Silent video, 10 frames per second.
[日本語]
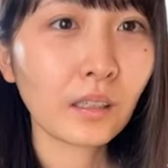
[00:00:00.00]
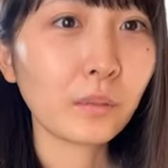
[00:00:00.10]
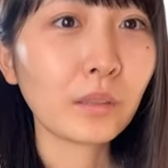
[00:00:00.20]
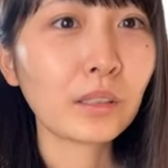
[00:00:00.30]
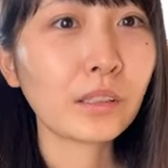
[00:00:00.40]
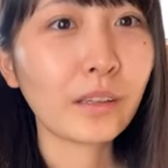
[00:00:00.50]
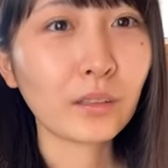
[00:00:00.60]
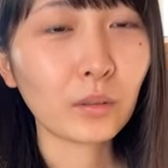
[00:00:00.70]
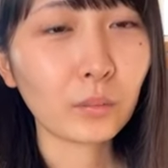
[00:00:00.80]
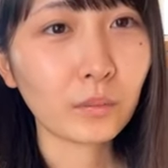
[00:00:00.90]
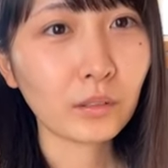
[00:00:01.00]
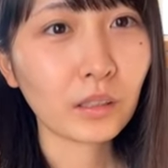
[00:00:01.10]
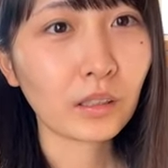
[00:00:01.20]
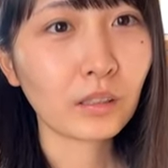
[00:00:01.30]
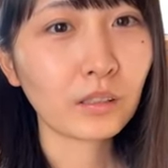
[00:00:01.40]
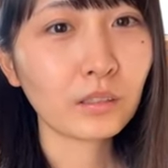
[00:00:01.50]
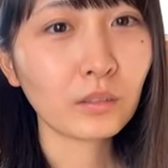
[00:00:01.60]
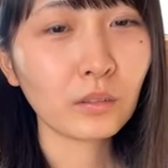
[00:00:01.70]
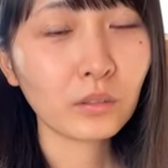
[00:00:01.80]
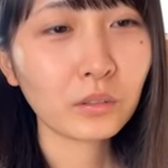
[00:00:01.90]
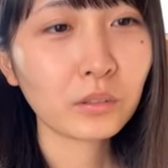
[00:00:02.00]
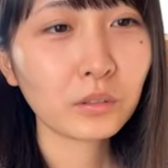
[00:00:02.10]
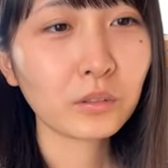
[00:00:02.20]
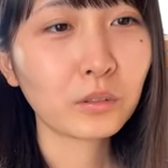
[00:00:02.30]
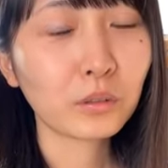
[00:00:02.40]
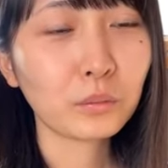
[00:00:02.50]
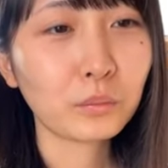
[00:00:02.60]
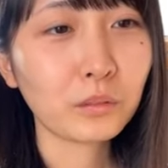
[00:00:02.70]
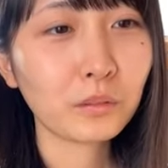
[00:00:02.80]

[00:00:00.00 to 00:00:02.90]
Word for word: 回もできないと思うだからほんとすごいと思